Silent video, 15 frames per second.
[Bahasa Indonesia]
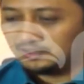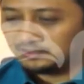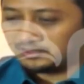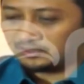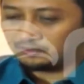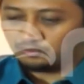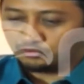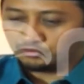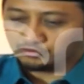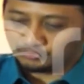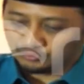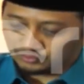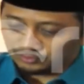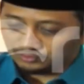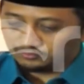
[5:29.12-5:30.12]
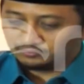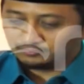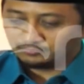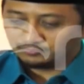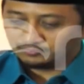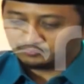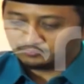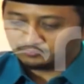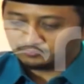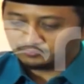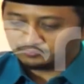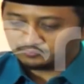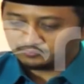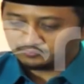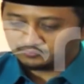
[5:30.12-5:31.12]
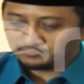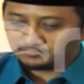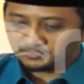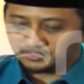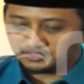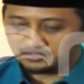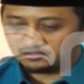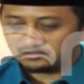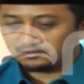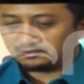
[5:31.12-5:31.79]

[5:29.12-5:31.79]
Saya dulu tuh, nih,